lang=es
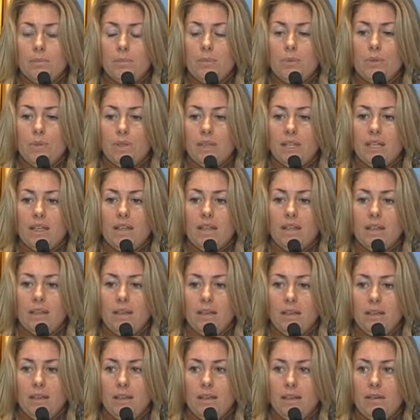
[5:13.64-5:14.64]

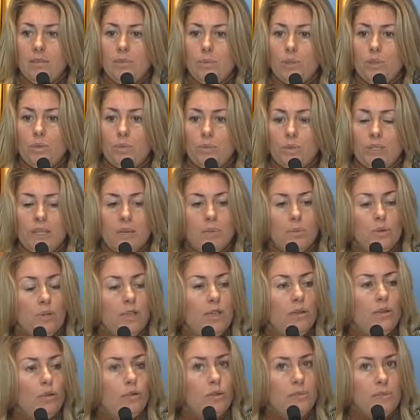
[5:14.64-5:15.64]
porque bueno, pues ya hemos
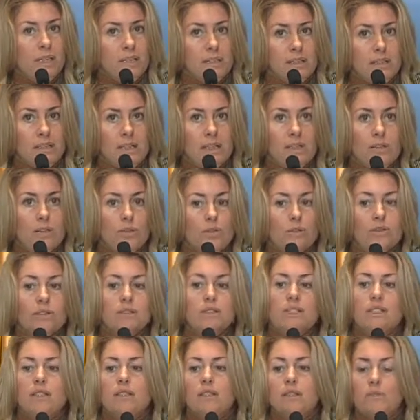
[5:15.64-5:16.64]
ido comentando
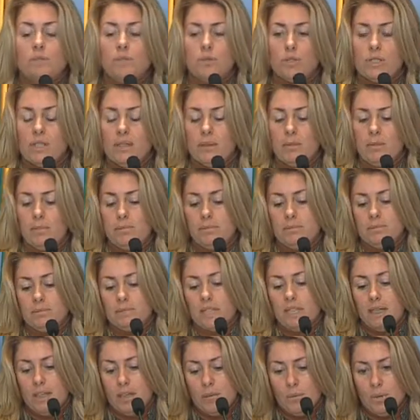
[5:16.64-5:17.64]
pues que
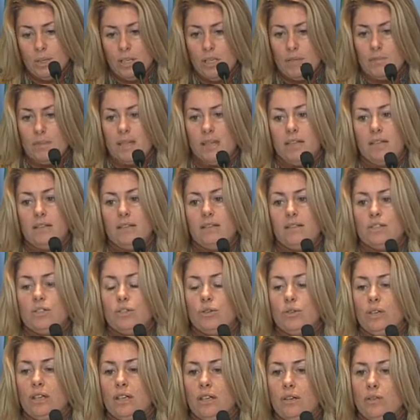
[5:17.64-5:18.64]
queremos llamar al
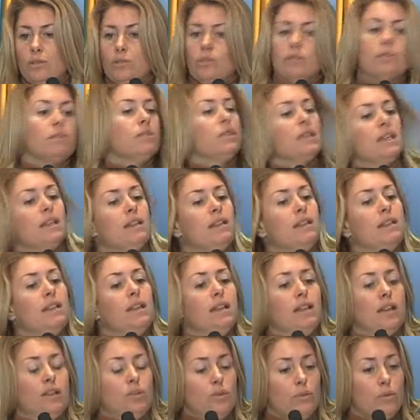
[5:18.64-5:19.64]
tesorero que en
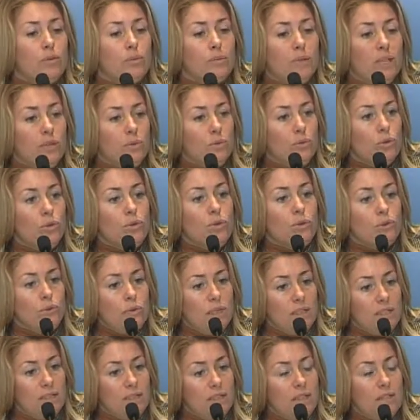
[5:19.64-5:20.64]
el año 2001
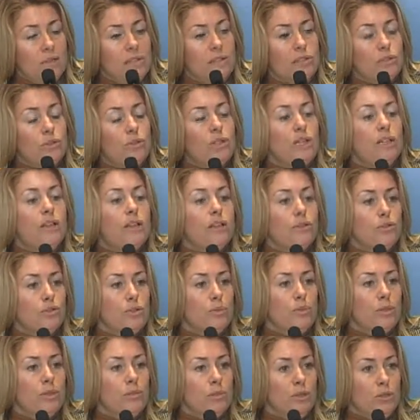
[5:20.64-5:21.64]
junto al interventor realizó
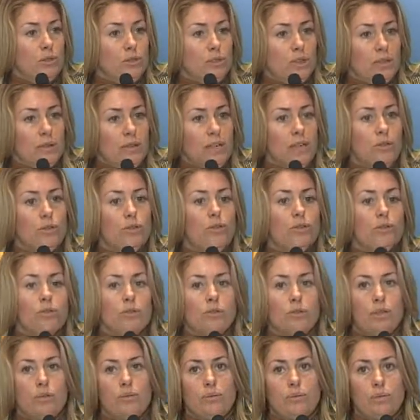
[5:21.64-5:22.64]
sus primeros trabajos. Yo
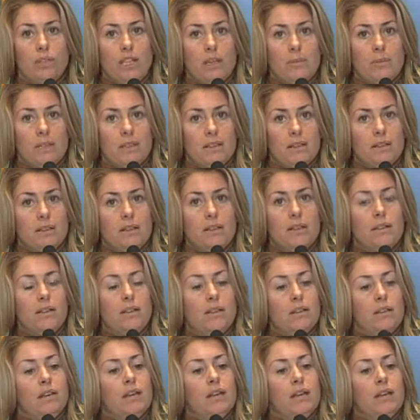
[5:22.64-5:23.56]
creo que es fundamental